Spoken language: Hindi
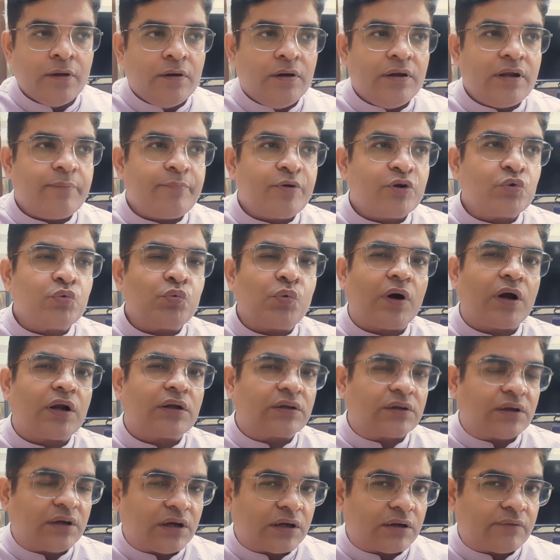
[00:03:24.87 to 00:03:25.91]
नंबर टू
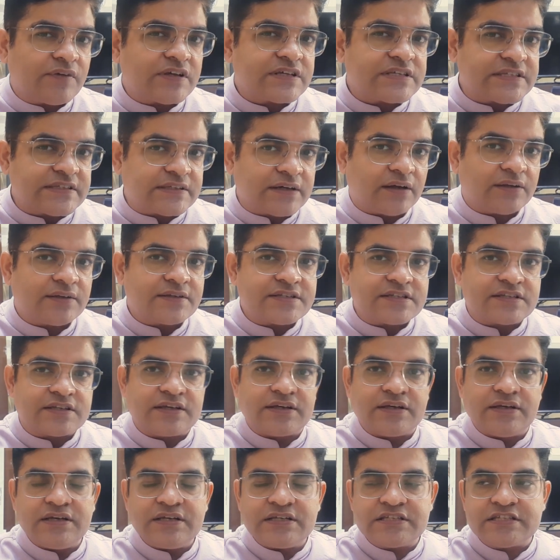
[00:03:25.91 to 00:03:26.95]
अठारवे साल से
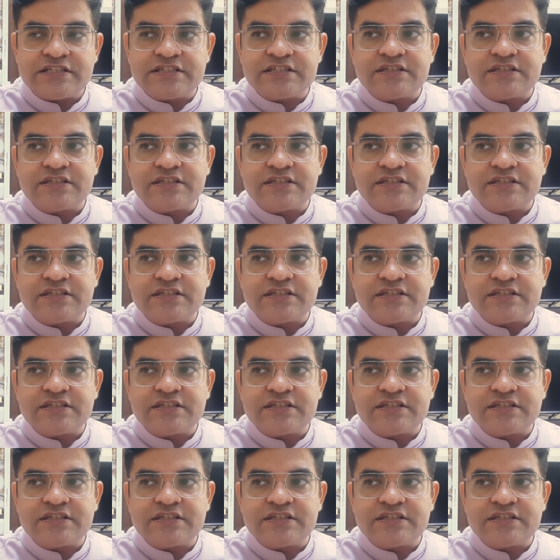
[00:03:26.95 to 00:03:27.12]
इस